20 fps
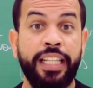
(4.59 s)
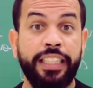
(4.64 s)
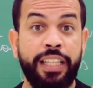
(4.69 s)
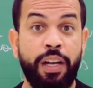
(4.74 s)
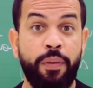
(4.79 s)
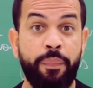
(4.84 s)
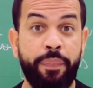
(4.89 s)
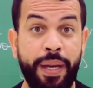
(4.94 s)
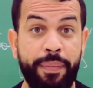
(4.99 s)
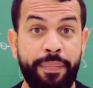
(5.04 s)

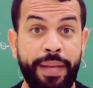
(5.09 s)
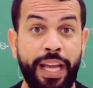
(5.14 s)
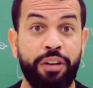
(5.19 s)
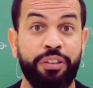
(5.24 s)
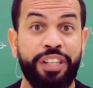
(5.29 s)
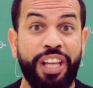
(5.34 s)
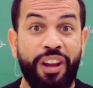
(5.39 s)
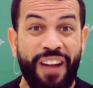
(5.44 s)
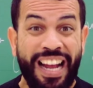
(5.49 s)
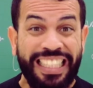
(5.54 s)
Então,
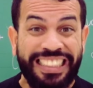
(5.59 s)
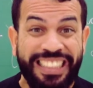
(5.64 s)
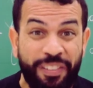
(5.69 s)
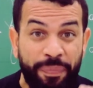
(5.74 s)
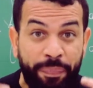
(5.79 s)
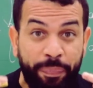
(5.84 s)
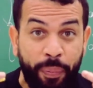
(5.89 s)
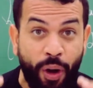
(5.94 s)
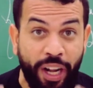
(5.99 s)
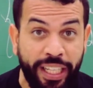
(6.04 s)
primeiro, que eu acho
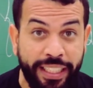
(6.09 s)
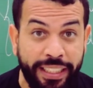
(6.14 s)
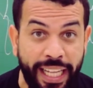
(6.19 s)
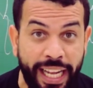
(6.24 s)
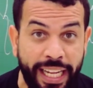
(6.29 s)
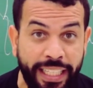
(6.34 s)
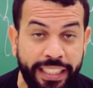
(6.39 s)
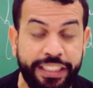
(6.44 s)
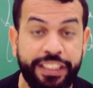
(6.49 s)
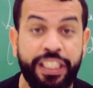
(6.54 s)

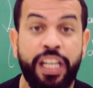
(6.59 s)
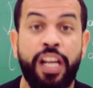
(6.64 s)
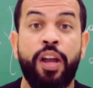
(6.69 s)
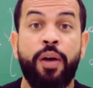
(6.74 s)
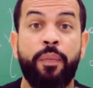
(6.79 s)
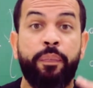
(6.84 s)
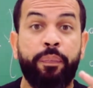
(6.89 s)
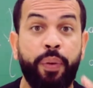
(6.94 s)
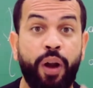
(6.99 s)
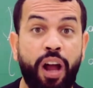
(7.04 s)
importante,
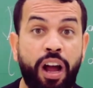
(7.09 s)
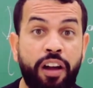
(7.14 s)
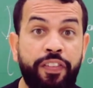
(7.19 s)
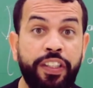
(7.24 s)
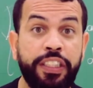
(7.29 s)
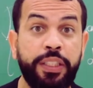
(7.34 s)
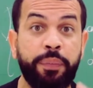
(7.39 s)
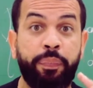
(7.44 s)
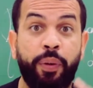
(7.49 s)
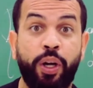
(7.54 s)

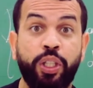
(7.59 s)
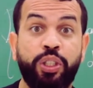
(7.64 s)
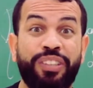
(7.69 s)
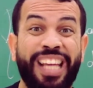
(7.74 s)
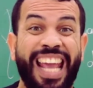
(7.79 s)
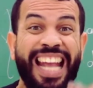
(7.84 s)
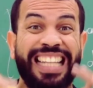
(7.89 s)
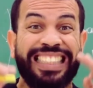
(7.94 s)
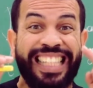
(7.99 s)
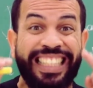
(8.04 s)
prova de
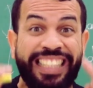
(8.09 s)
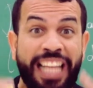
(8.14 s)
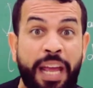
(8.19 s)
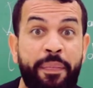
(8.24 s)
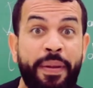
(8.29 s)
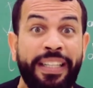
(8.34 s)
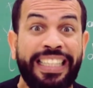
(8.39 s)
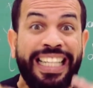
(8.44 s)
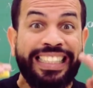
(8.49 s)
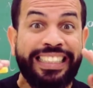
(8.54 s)
português,
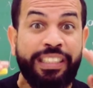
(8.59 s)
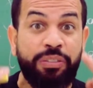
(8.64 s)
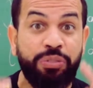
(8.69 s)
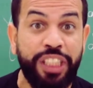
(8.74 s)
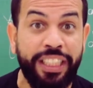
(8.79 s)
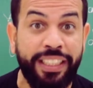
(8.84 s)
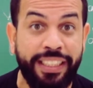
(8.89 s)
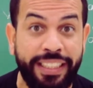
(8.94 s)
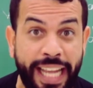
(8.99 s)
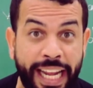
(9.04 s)
interpretação
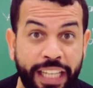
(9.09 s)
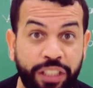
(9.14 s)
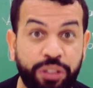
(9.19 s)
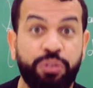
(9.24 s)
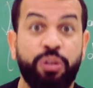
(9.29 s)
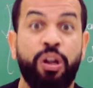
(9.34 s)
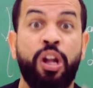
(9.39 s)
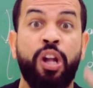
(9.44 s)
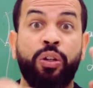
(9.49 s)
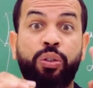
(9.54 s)
de
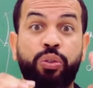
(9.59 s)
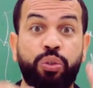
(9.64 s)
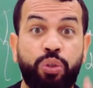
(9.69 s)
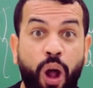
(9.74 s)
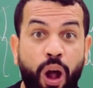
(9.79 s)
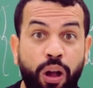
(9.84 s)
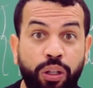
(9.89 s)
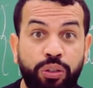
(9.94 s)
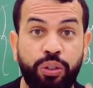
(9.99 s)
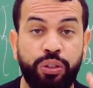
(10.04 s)
texto,
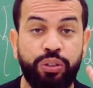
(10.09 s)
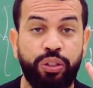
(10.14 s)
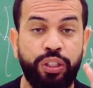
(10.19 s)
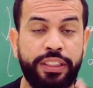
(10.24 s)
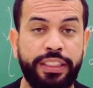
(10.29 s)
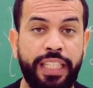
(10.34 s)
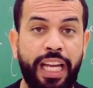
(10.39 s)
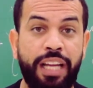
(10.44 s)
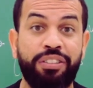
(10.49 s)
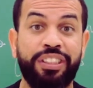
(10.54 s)
todos
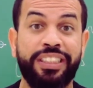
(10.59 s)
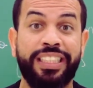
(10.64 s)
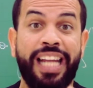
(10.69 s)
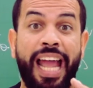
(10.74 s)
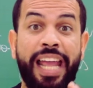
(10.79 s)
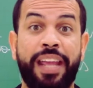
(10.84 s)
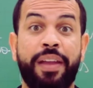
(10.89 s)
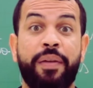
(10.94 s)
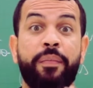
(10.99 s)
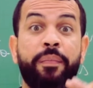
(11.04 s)
os anos
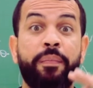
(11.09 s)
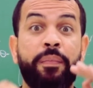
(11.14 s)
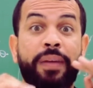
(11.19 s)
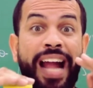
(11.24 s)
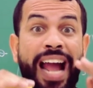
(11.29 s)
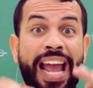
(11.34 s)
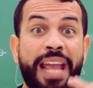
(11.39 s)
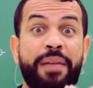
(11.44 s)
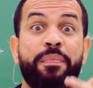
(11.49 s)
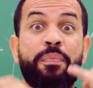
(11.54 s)
cai,
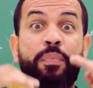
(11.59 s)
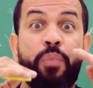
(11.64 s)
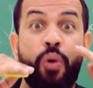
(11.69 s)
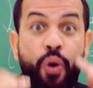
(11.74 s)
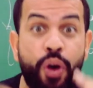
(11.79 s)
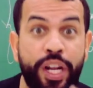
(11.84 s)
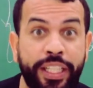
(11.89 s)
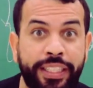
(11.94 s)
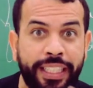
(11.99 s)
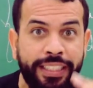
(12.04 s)
caem
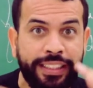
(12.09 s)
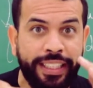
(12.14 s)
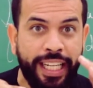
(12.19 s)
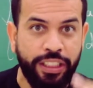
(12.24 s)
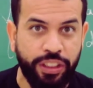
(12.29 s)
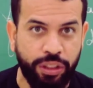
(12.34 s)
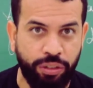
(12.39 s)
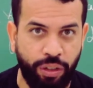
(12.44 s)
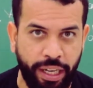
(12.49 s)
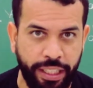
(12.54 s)
muitas
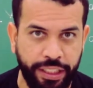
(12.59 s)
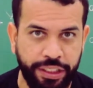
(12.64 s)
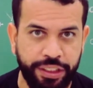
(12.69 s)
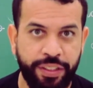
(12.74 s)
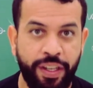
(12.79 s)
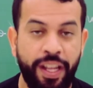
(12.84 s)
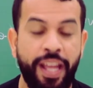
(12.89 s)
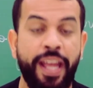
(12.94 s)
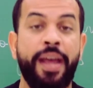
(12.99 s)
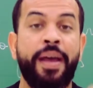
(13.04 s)

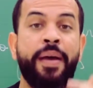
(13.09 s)
questões.